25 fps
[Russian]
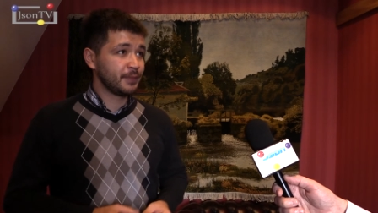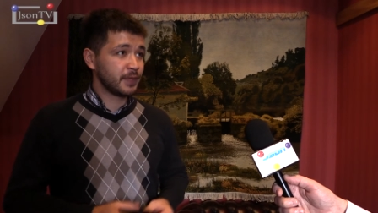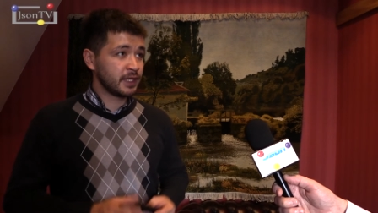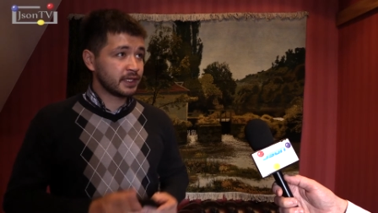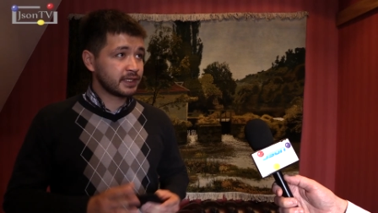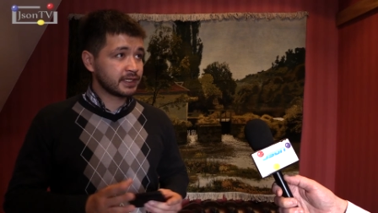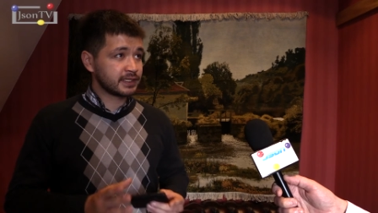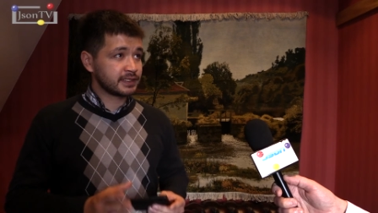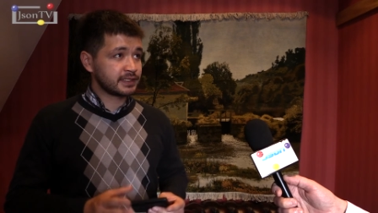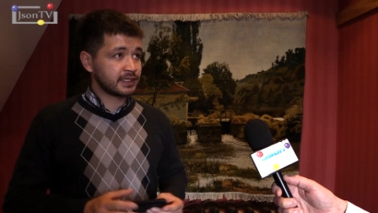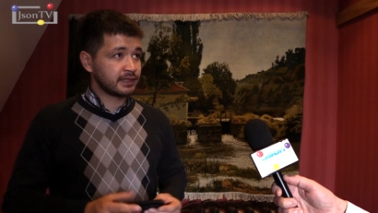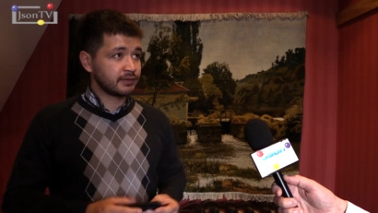
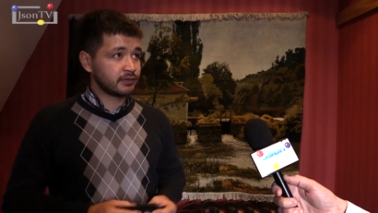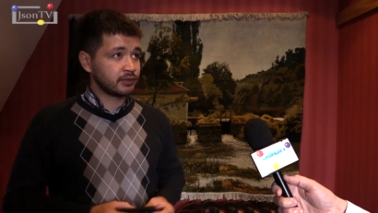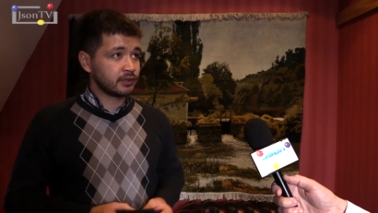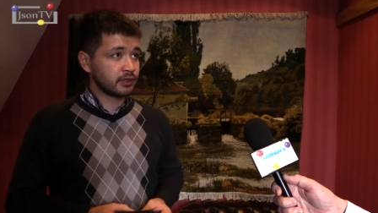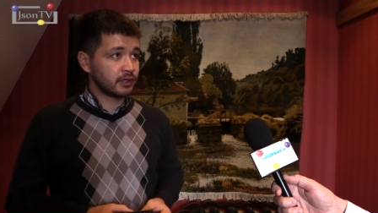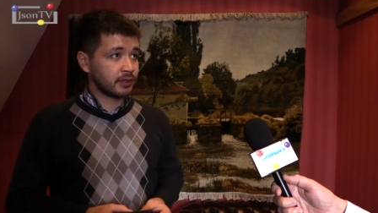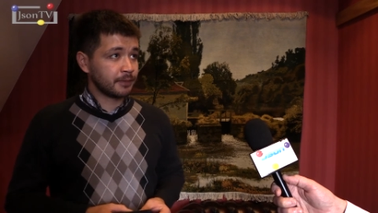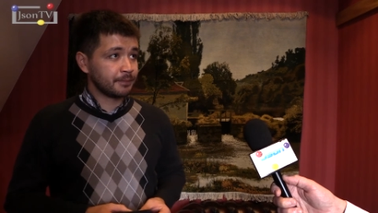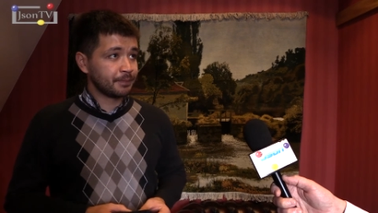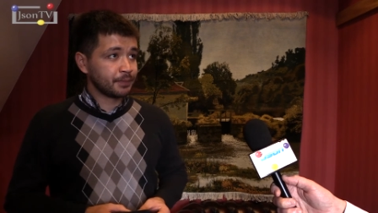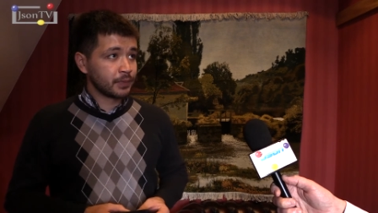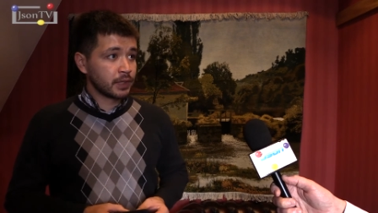Это
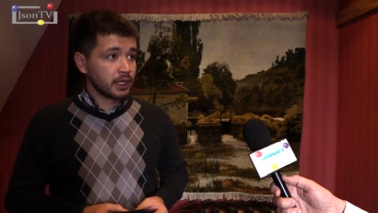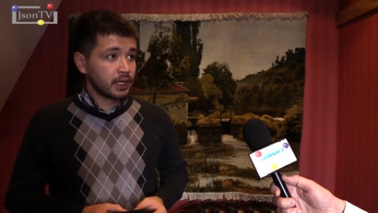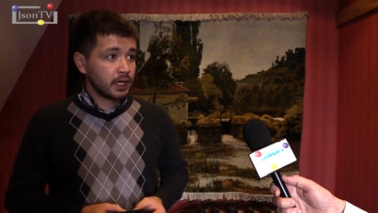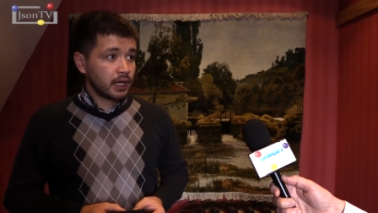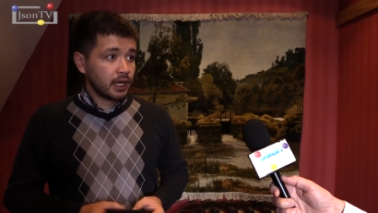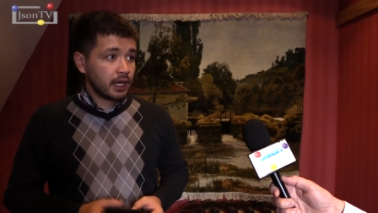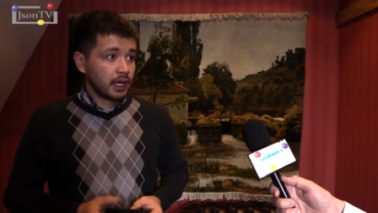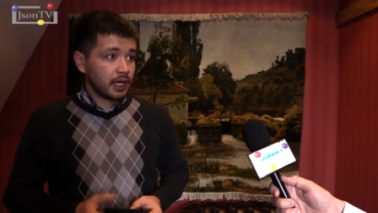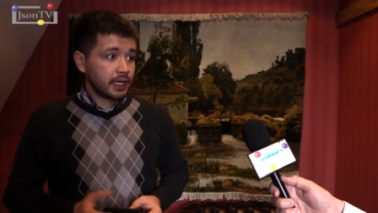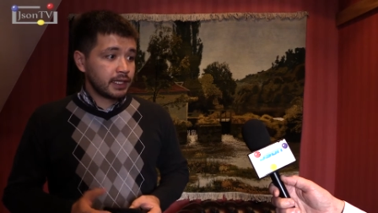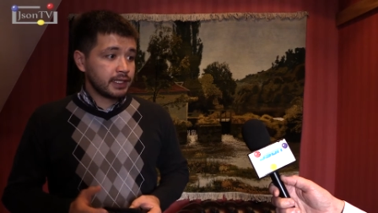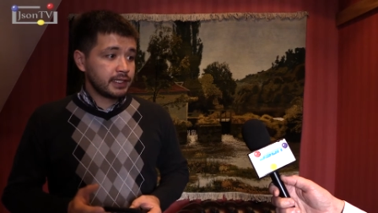основное.
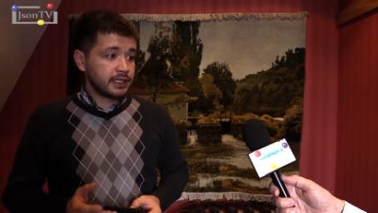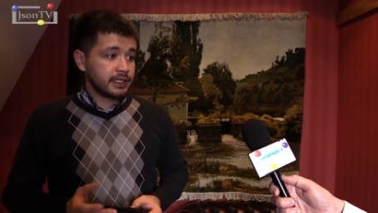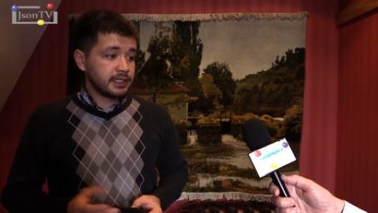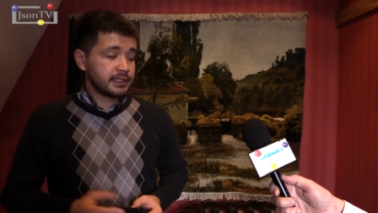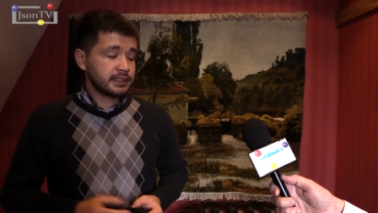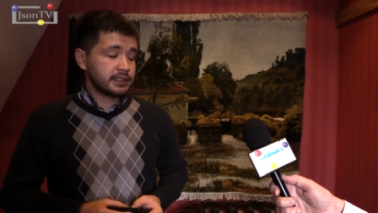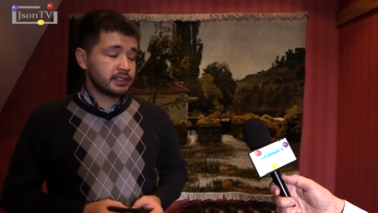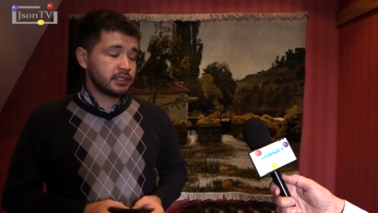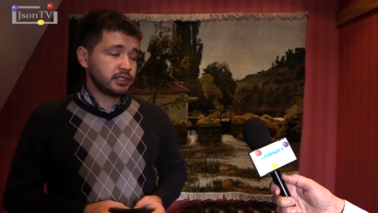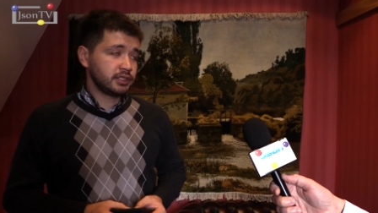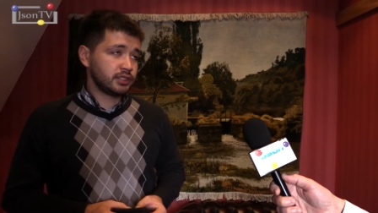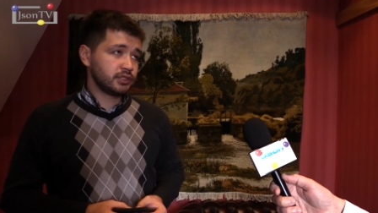
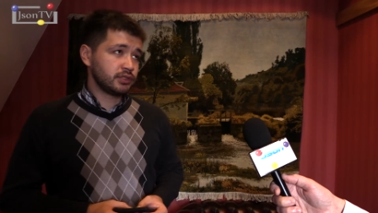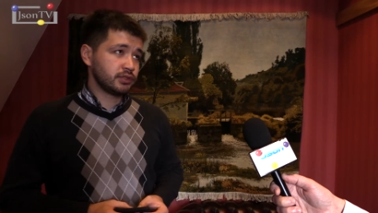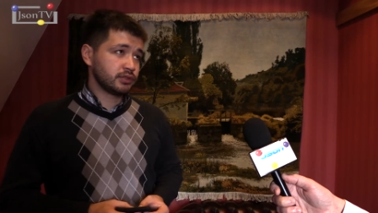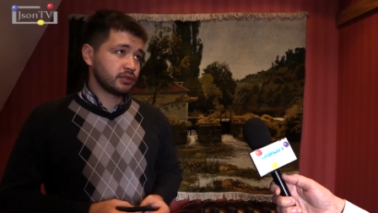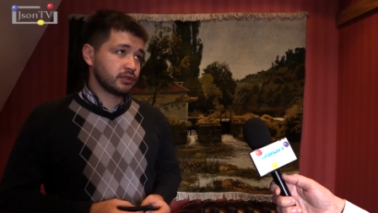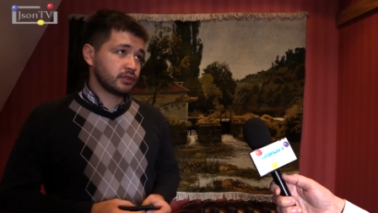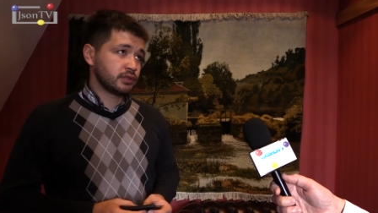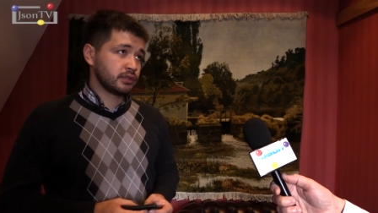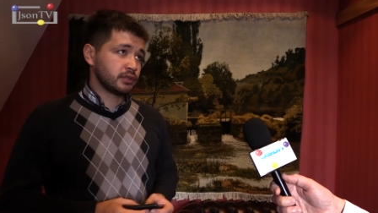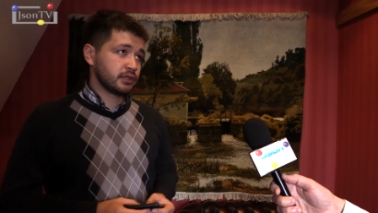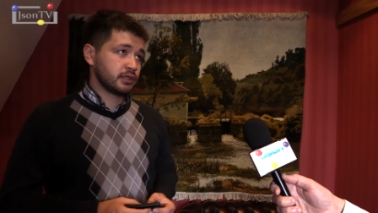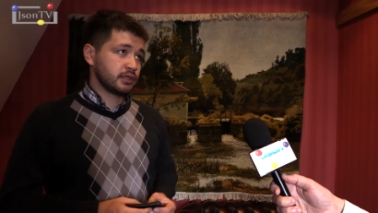Есть
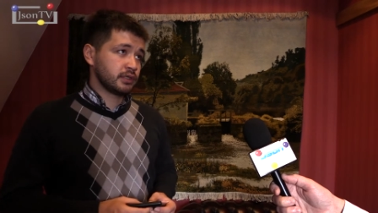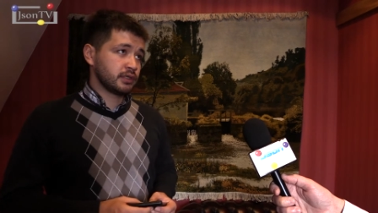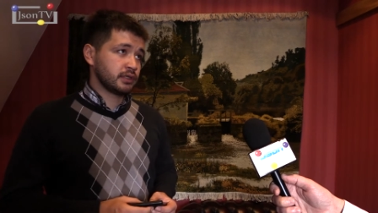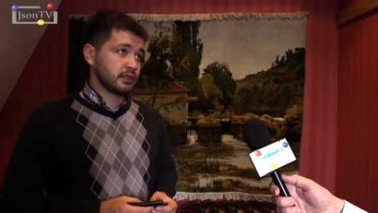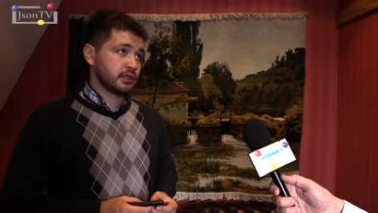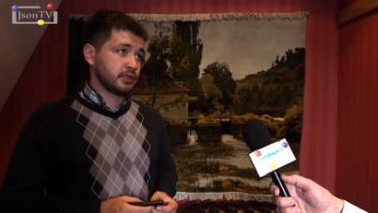еще